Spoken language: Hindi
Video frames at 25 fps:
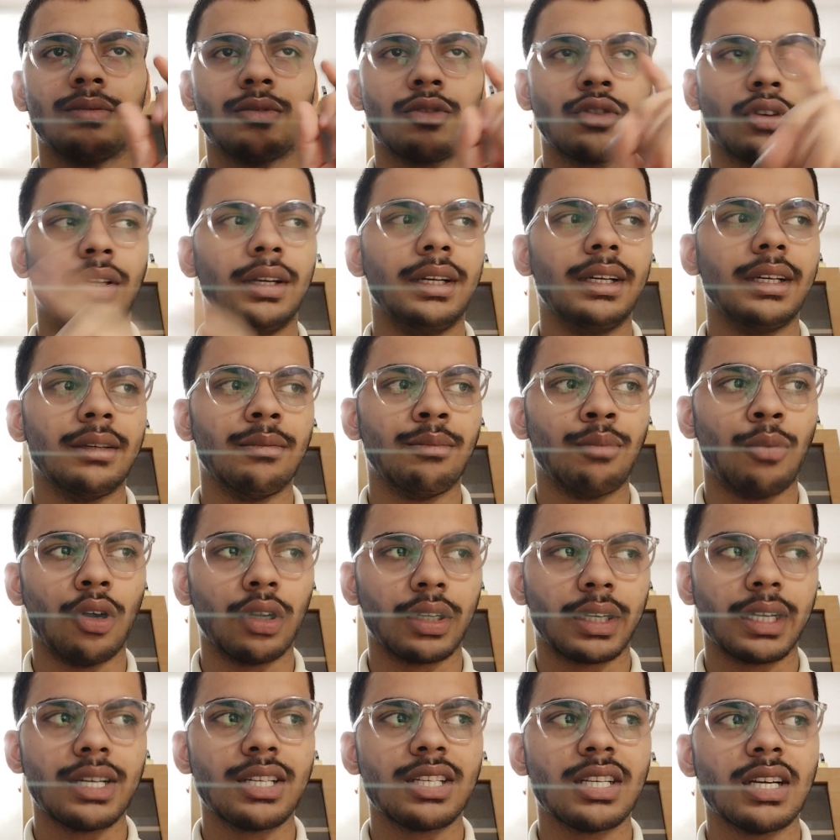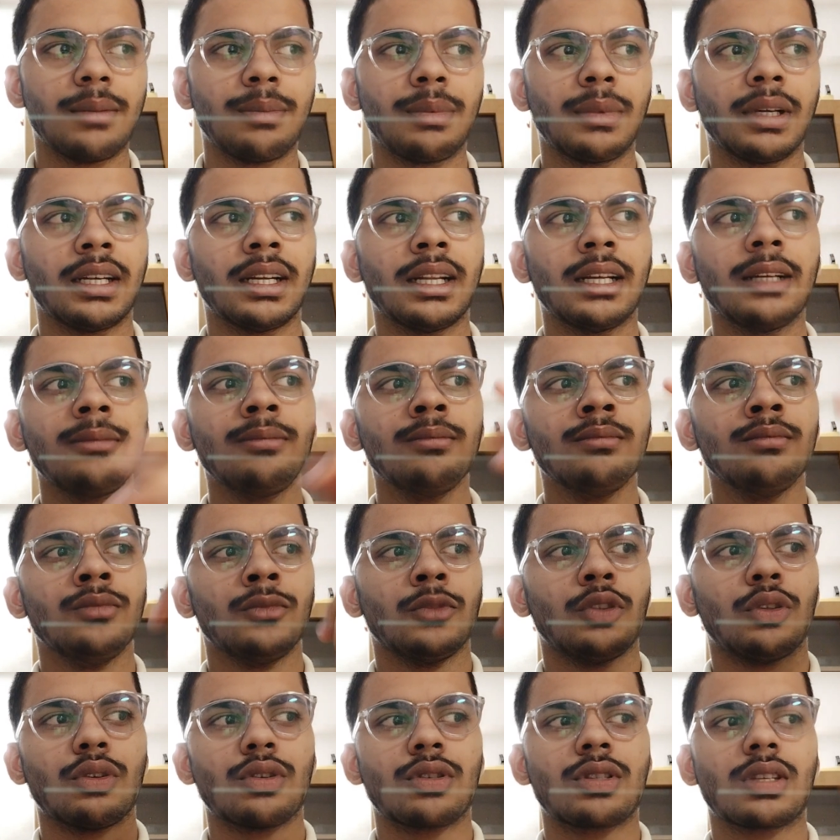सॉलिड इंपॉर्टेंट चैप्टर है
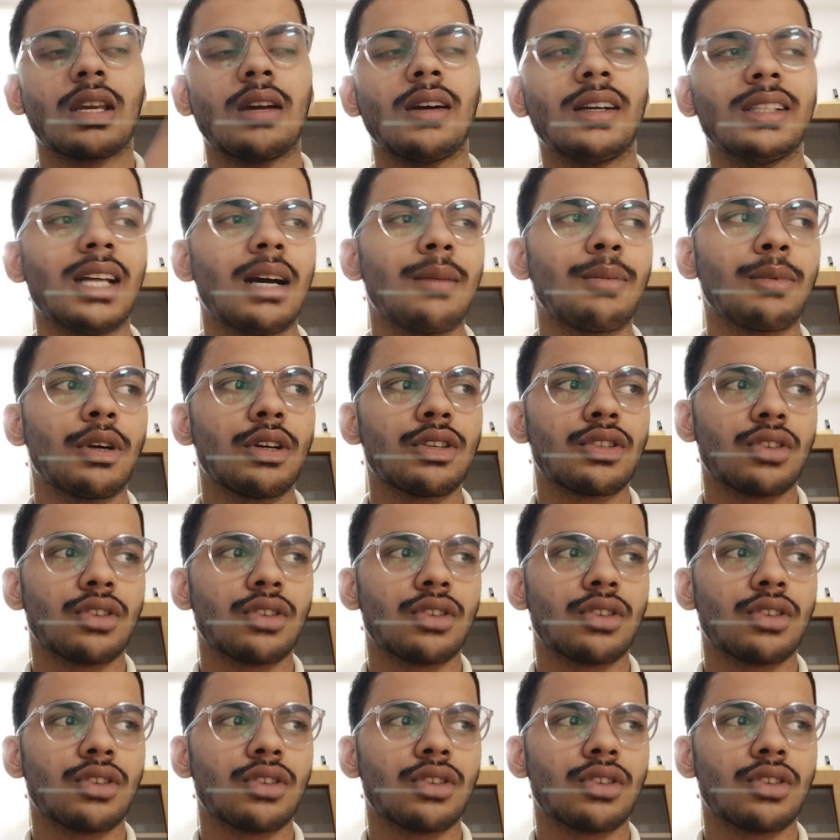उसके बाद आपका